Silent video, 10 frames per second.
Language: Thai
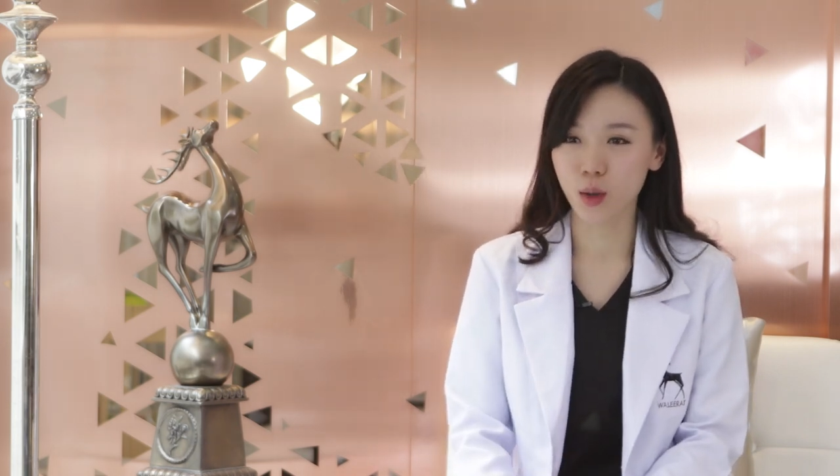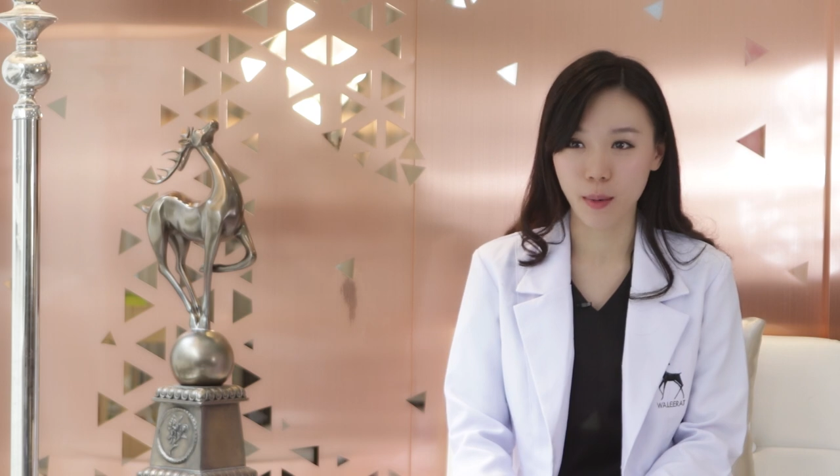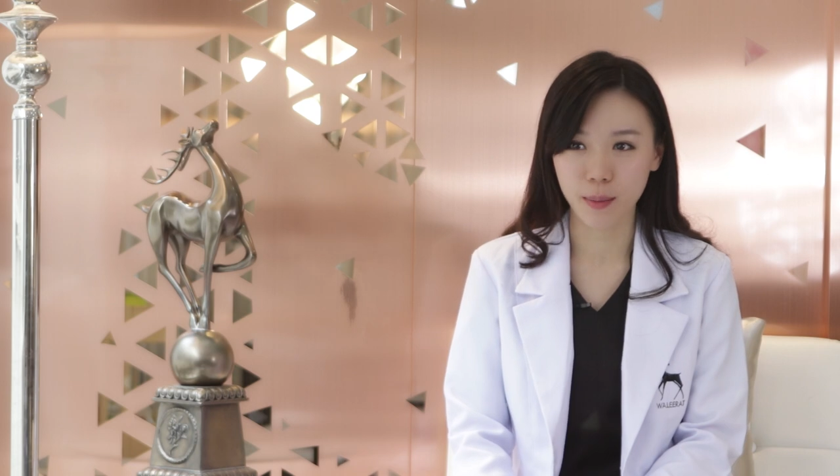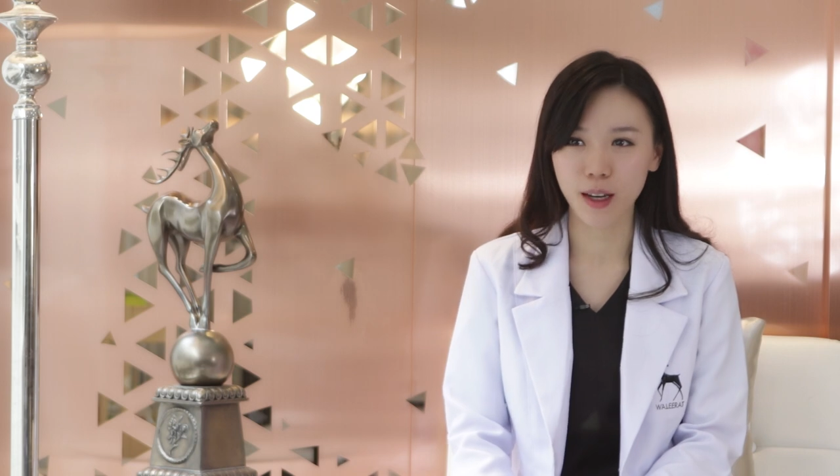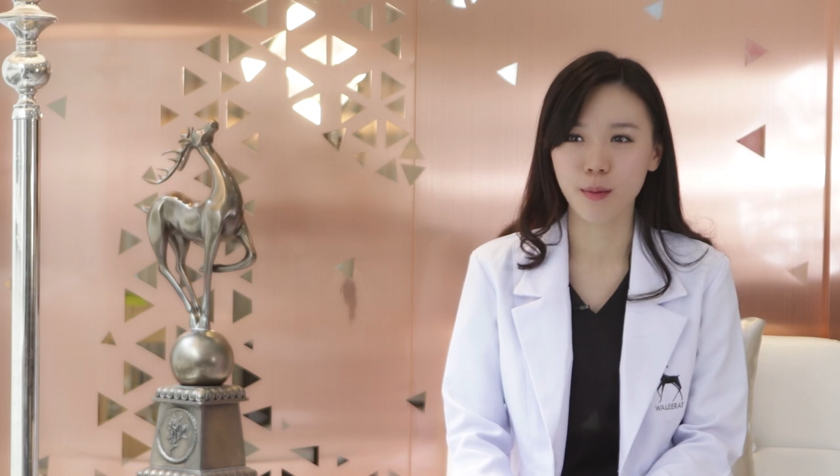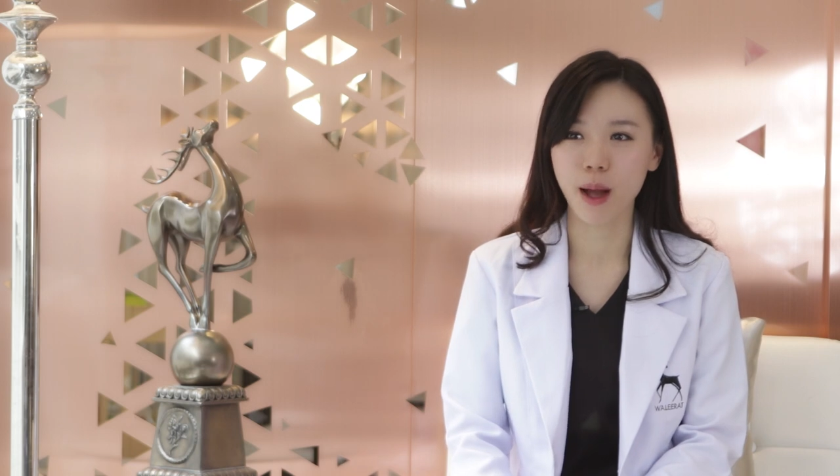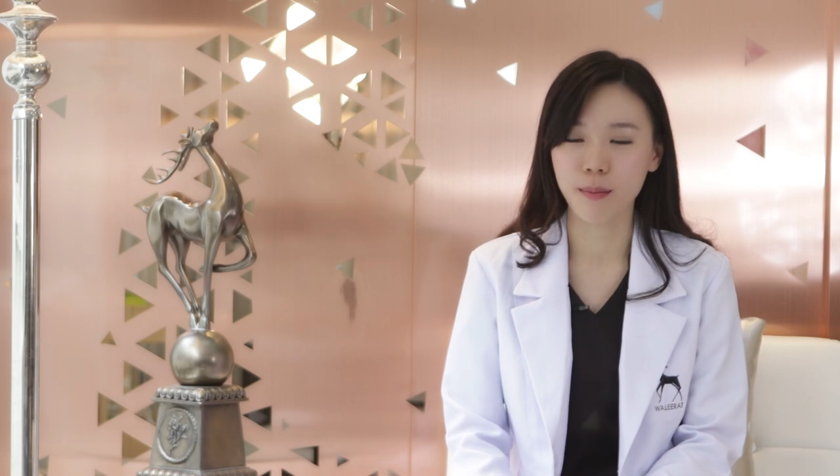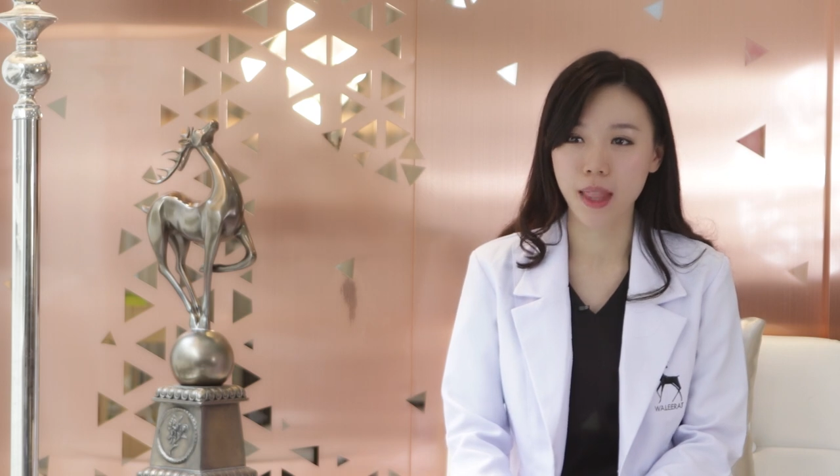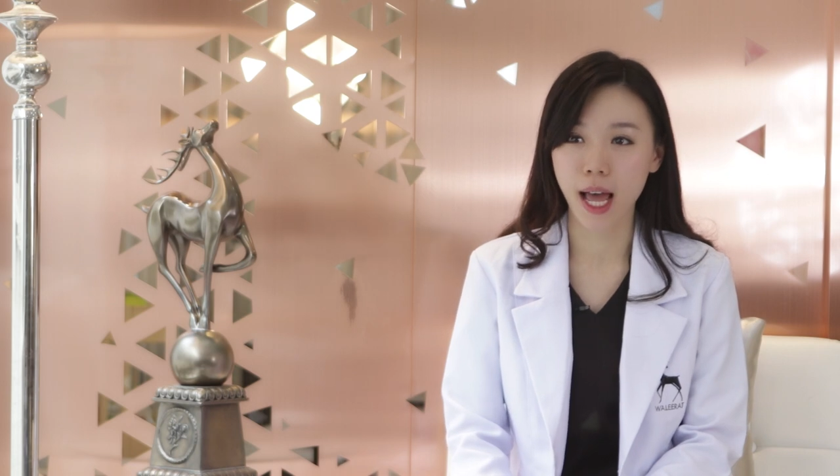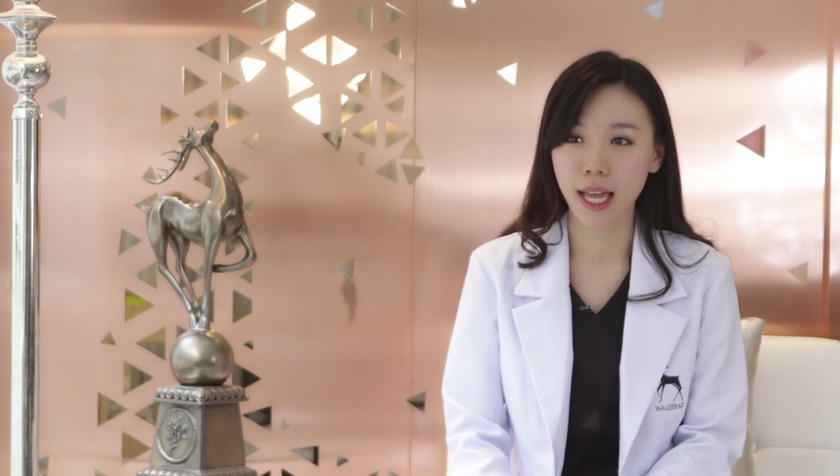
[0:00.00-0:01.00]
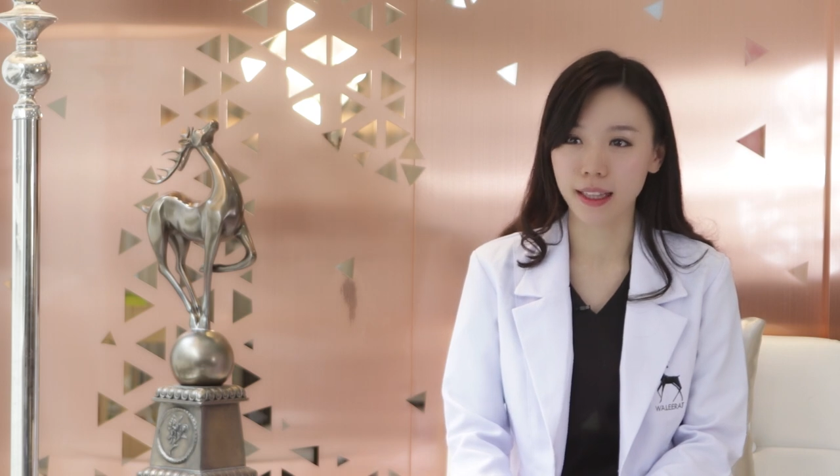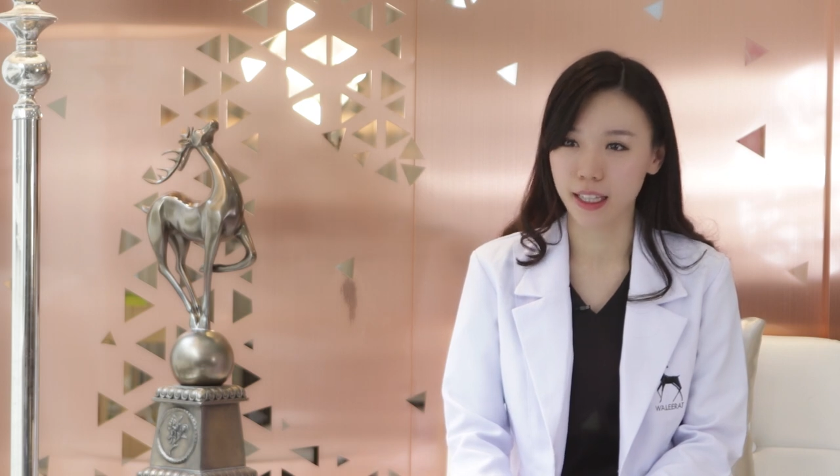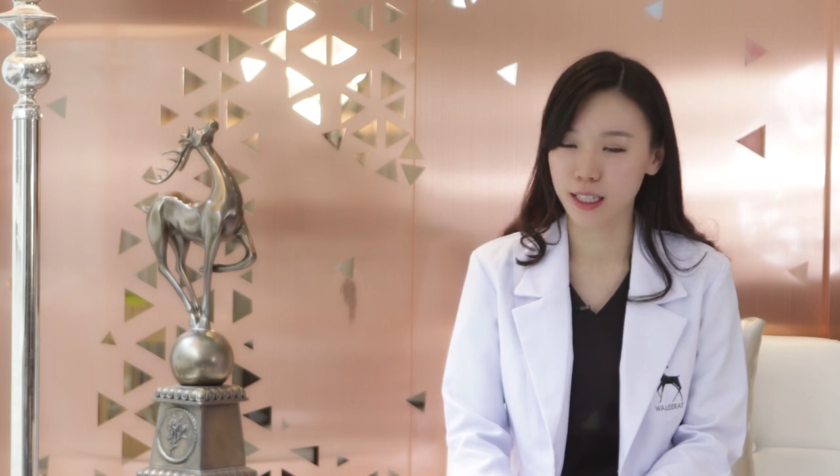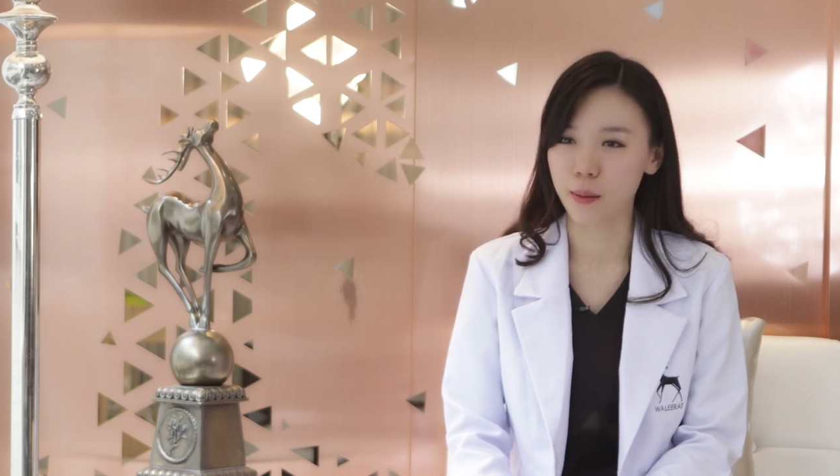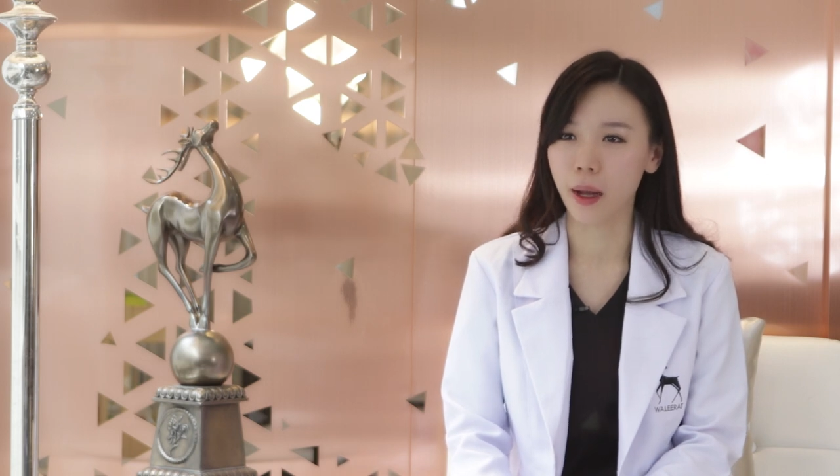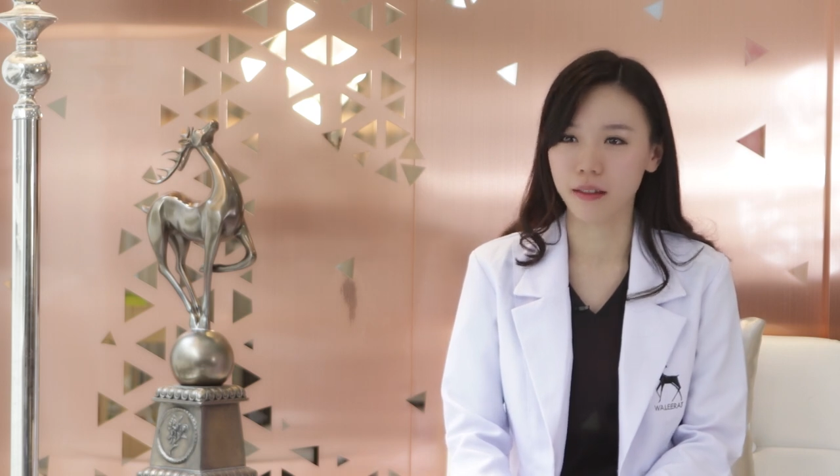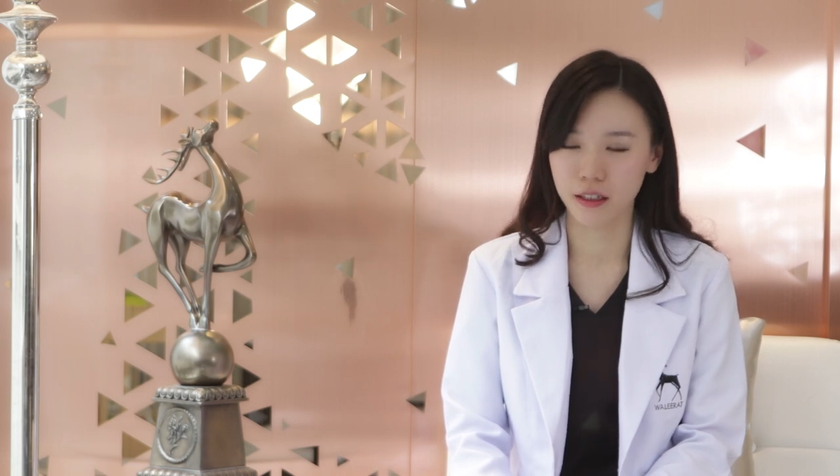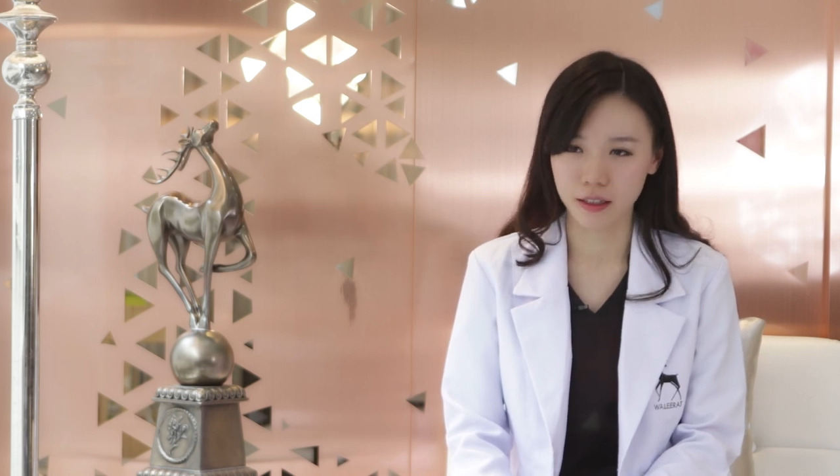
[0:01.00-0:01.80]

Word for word: สวยแบบนี้เราปรับได้แต่ที่สำคัญ